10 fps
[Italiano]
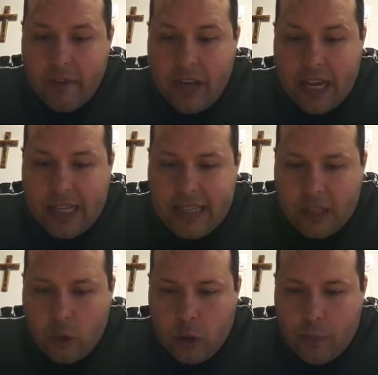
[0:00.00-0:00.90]
Vieni
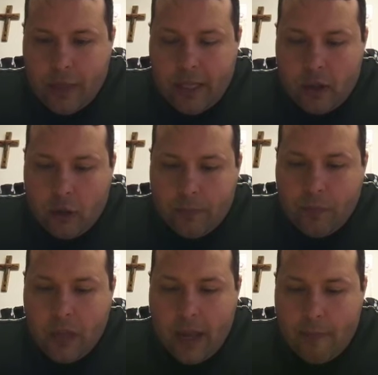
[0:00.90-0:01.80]
Santo
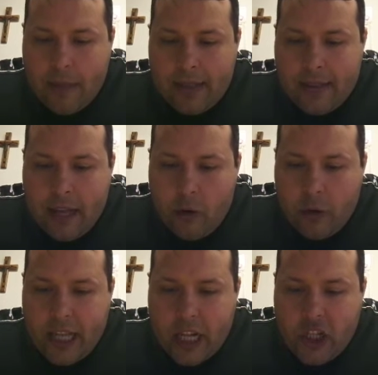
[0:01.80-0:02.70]
Spirito, manda a
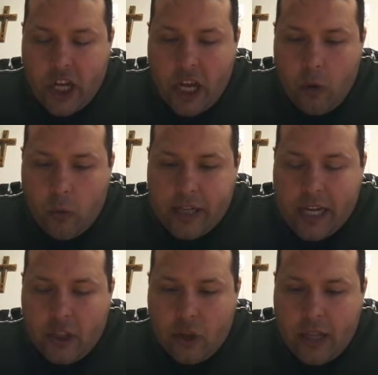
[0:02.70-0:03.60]
noi dal cielo un
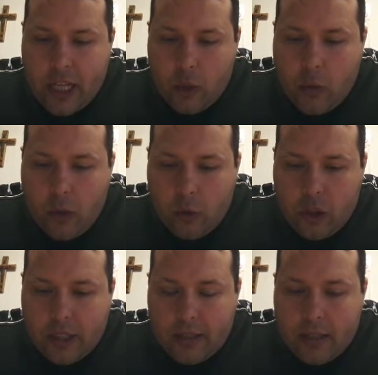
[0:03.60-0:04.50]
raggio della tua
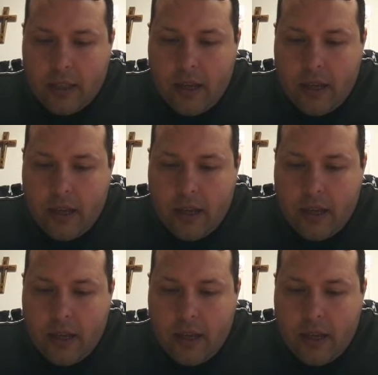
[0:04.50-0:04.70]
luce.